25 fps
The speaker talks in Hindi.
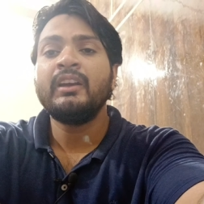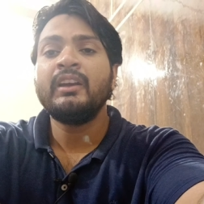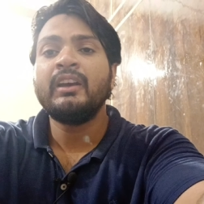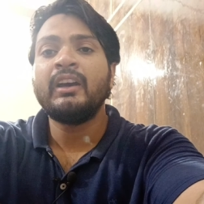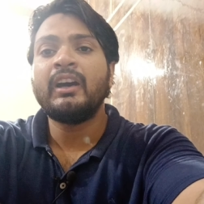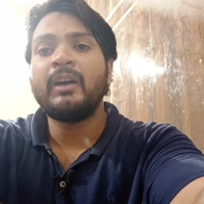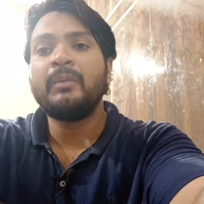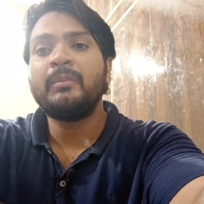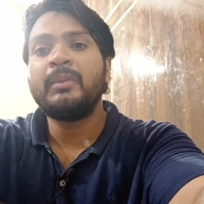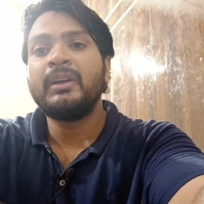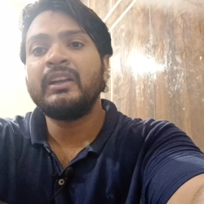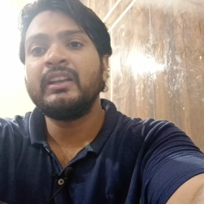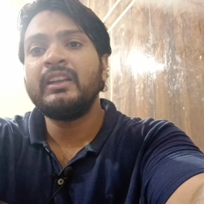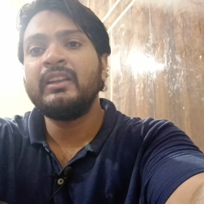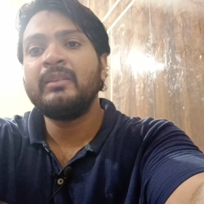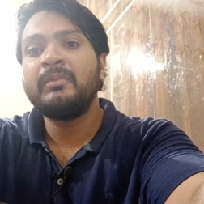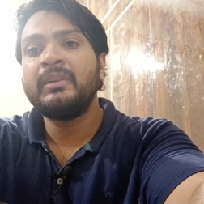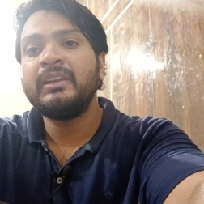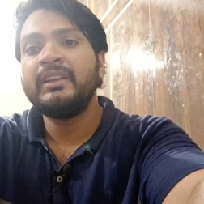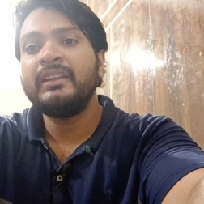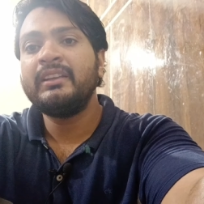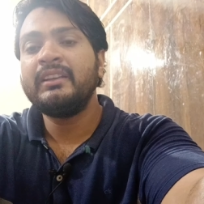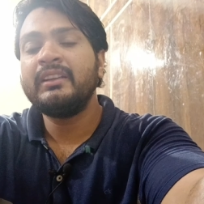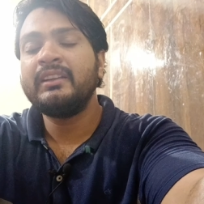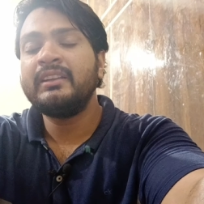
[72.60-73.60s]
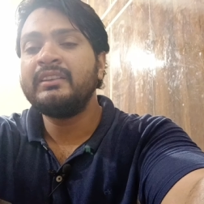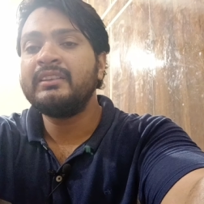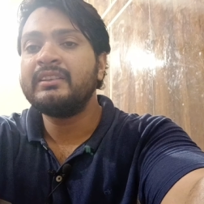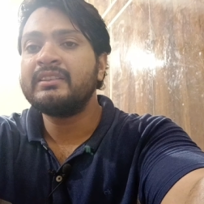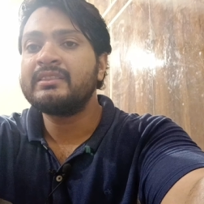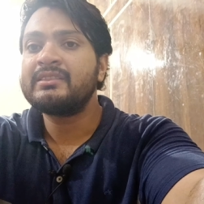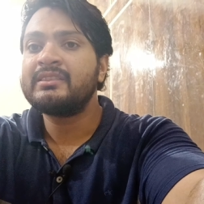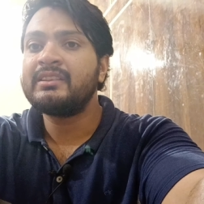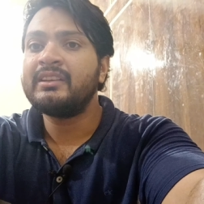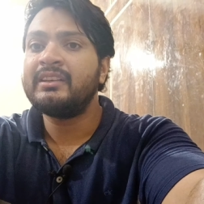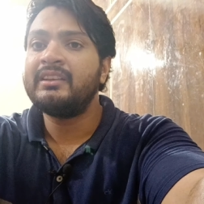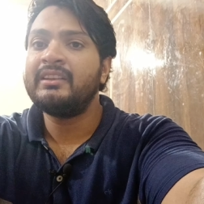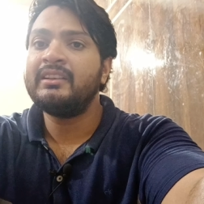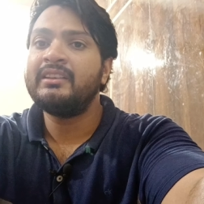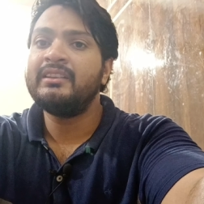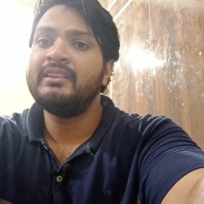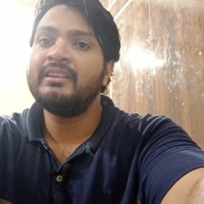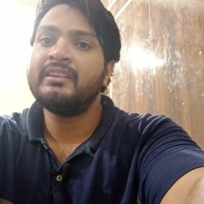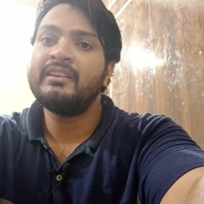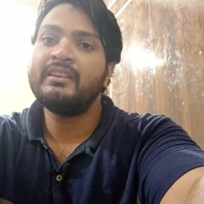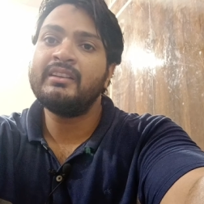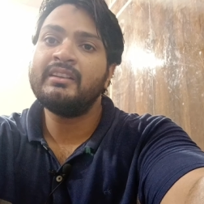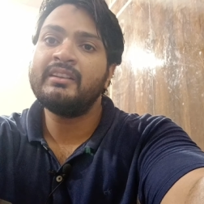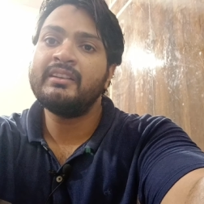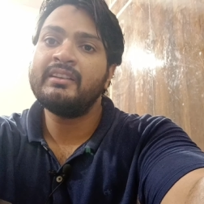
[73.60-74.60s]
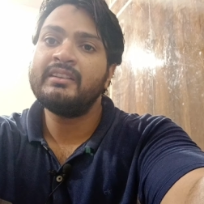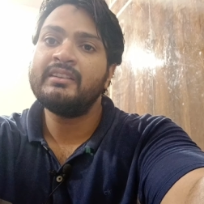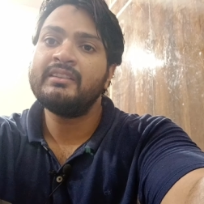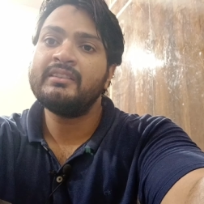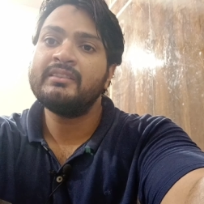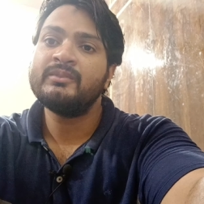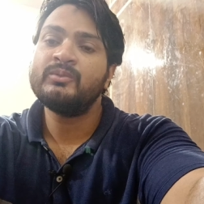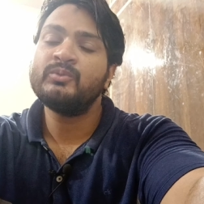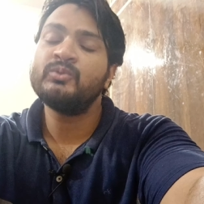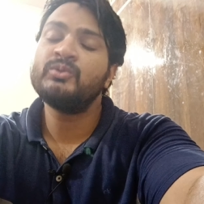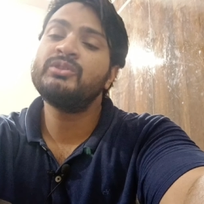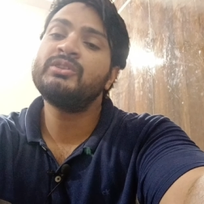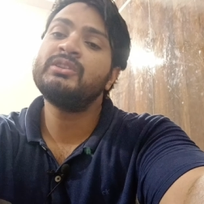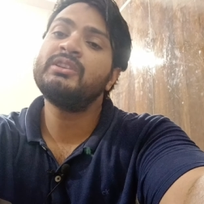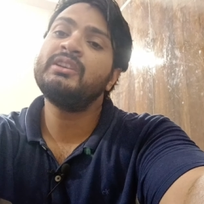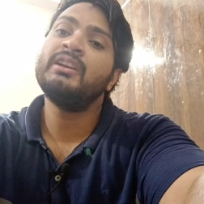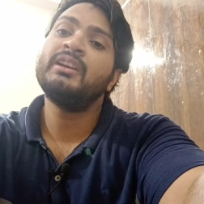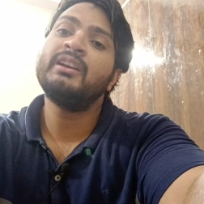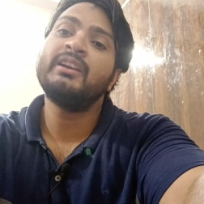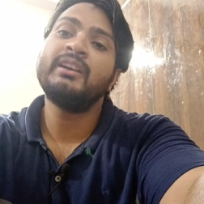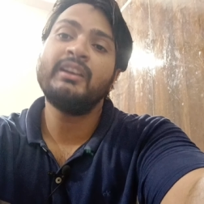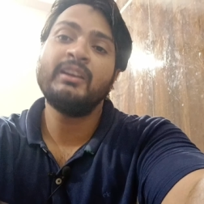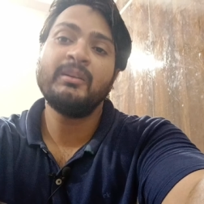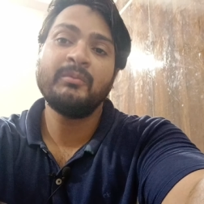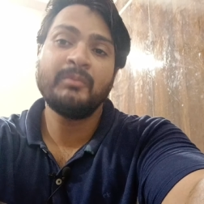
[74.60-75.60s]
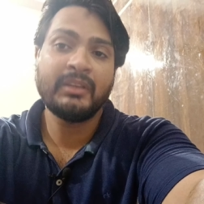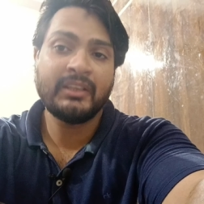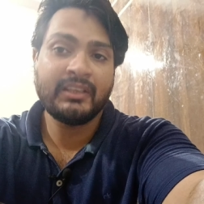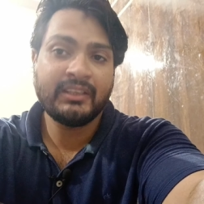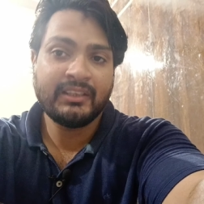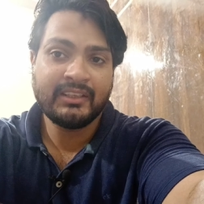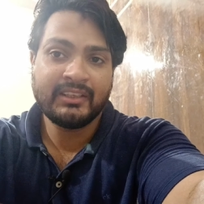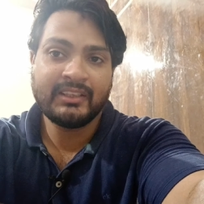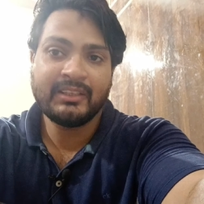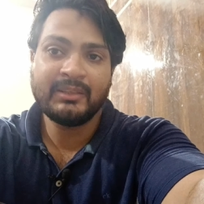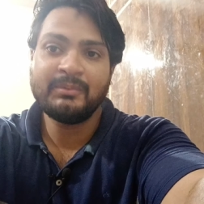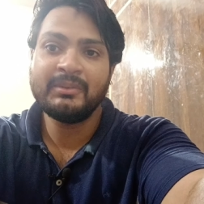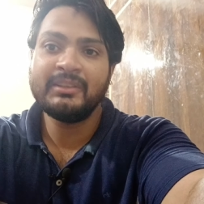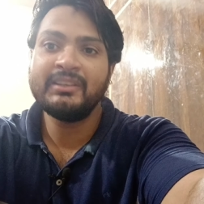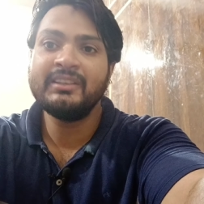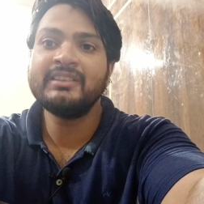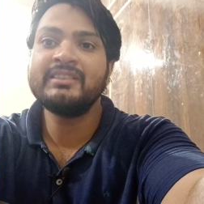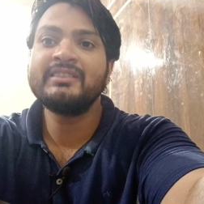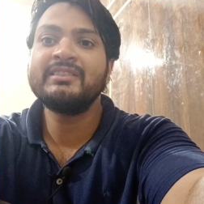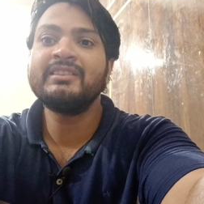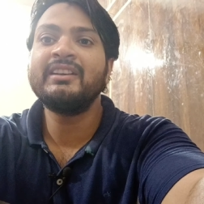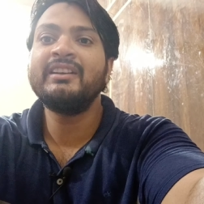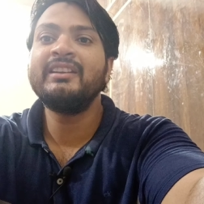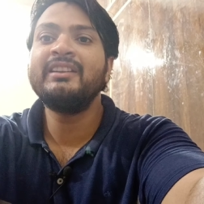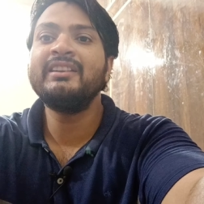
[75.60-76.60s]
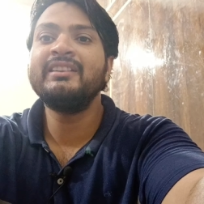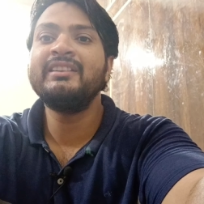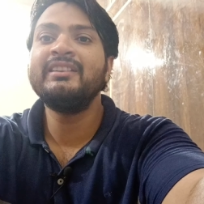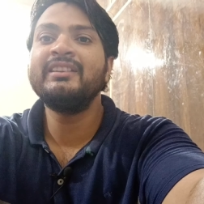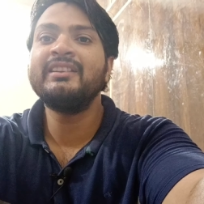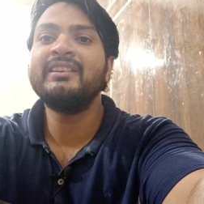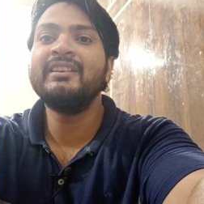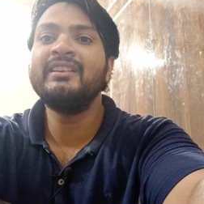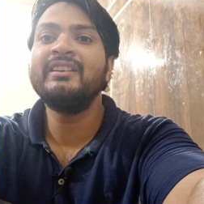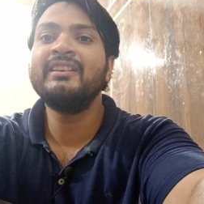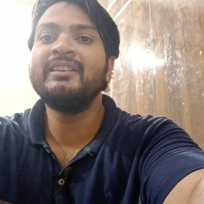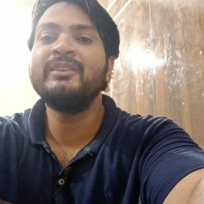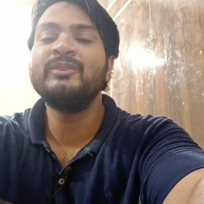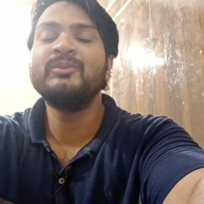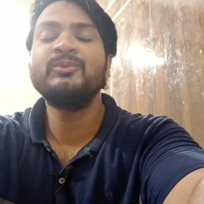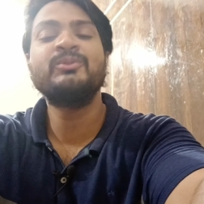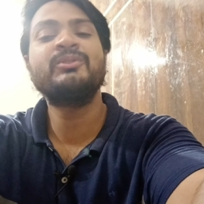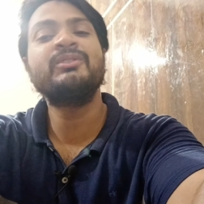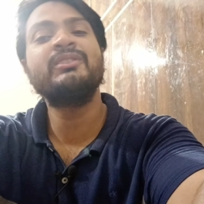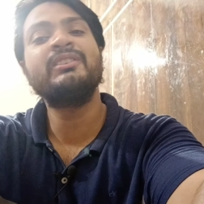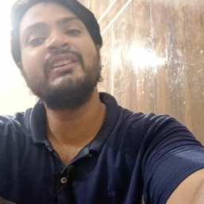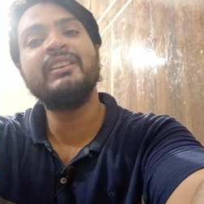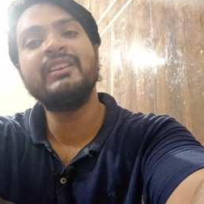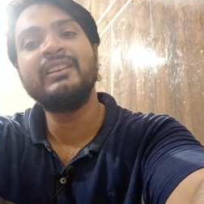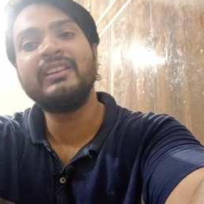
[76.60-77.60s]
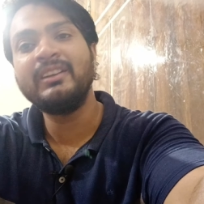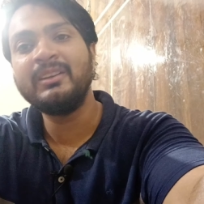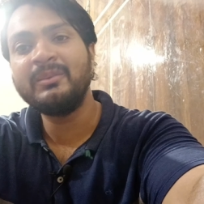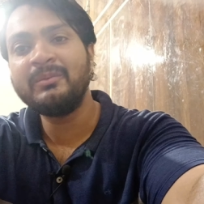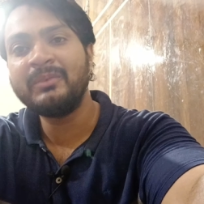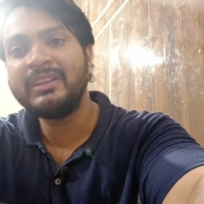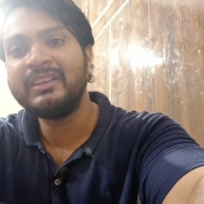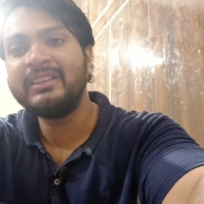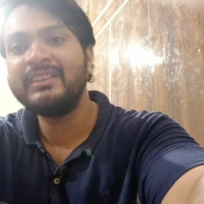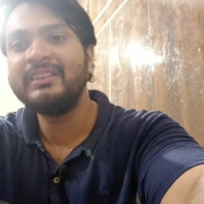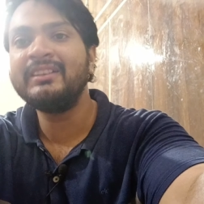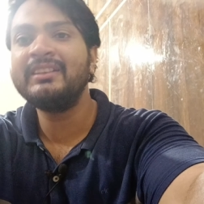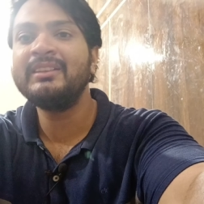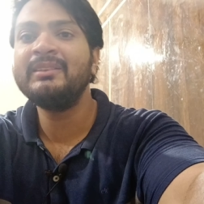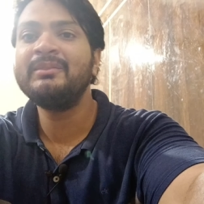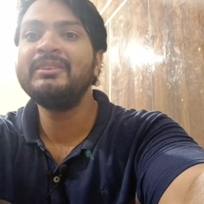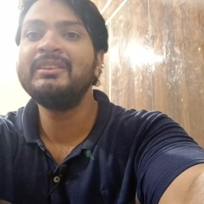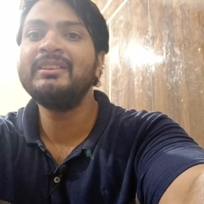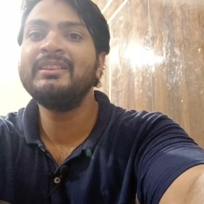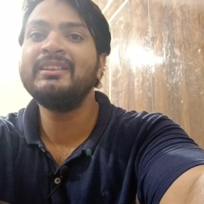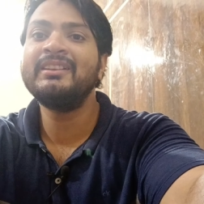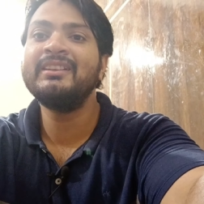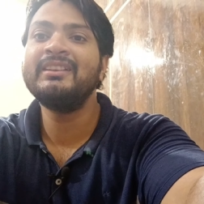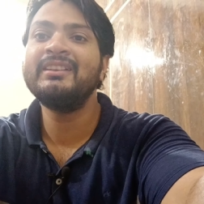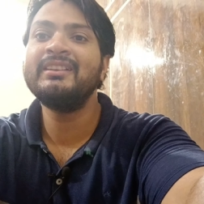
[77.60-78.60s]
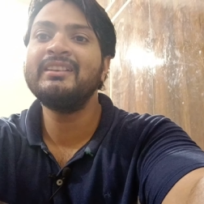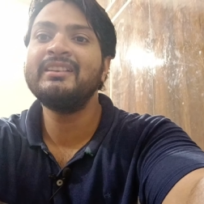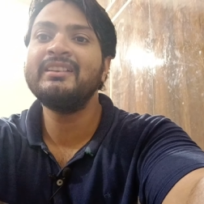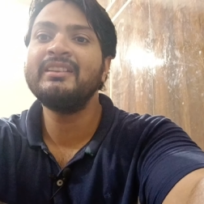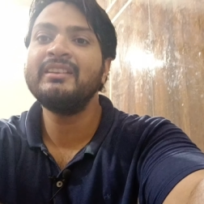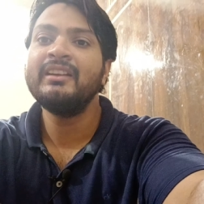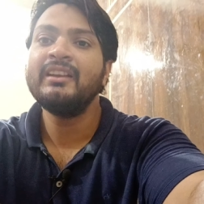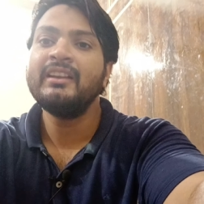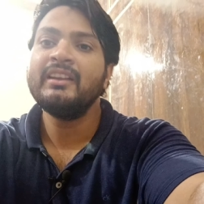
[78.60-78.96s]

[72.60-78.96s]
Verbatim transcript: अब अगले महीने की दस तारीख निकल गई उसके अगले महीने की भी दस तारीख निकल गई उसके अगले महीने की भी निकल गई